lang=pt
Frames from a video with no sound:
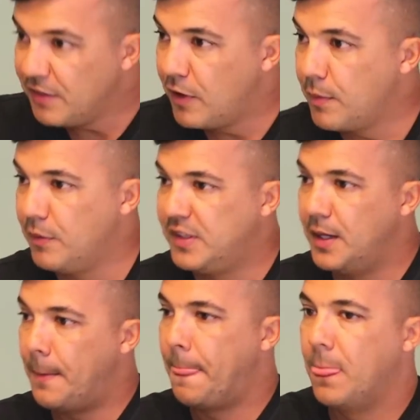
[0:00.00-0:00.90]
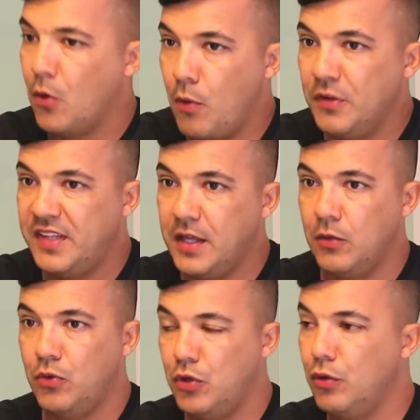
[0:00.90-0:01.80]
Posso ser franco para você? Como eu sei
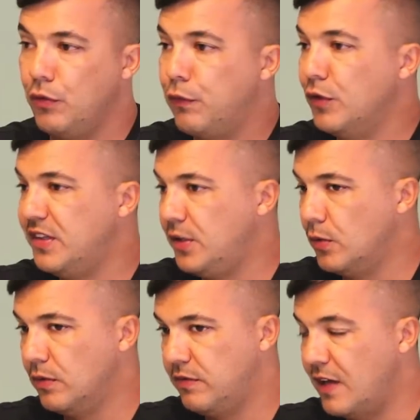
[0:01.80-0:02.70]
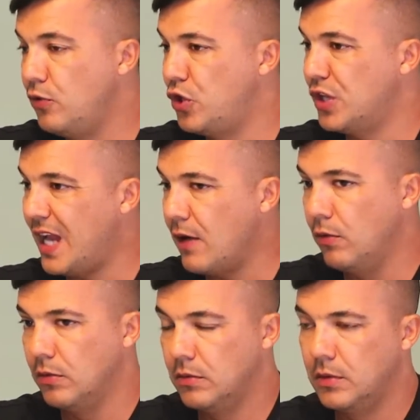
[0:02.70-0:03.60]
que o tiro de fuzil faz um
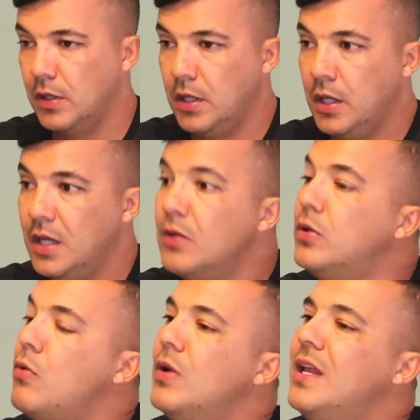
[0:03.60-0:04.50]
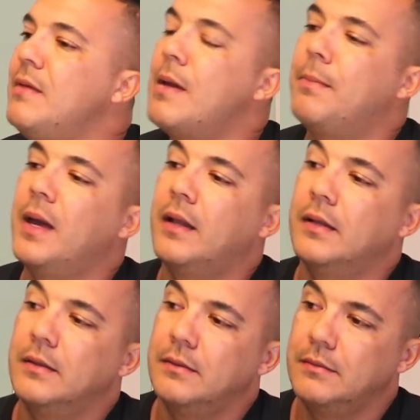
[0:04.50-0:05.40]
estrago, eu não olhei minha perna.